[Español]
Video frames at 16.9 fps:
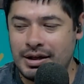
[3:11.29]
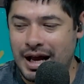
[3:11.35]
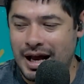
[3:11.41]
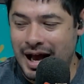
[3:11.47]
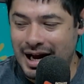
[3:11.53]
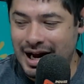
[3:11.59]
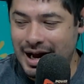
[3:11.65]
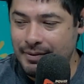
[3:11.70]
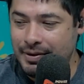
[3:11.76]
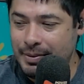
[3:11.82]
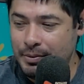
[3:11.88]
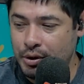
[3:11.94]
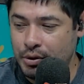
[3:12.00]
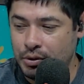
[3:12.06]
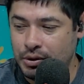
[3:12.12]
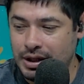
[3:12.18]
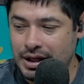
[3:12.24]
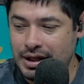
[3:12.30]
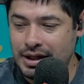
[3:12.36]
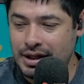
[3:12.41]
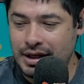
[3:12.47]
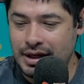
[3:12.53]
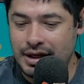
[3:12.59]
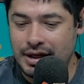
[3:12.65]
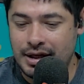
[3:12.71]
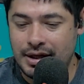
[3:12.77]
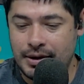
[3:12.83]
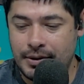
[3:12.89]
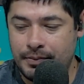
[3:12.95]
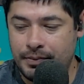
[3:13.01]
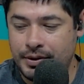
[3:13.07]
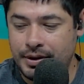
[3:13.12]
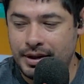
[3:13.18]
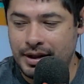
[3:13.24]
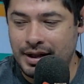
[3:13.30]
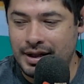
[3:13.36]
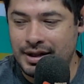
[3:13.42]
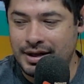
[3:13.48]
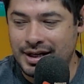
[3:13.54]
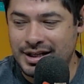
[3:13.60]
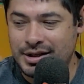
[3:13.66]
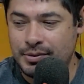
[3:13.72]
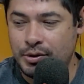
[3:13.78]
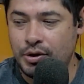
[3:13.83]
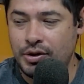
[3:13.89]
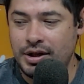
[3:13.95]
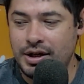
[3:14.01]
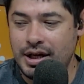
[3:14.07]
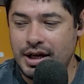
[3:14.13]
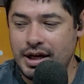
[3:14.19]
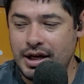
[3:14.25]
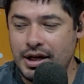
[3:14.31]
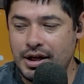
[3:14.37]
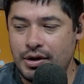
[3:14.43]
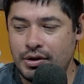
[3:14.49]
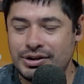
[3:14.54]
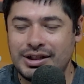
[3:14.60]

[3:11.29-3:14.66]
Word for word: Acá vemos que usted eh, recibió dinero.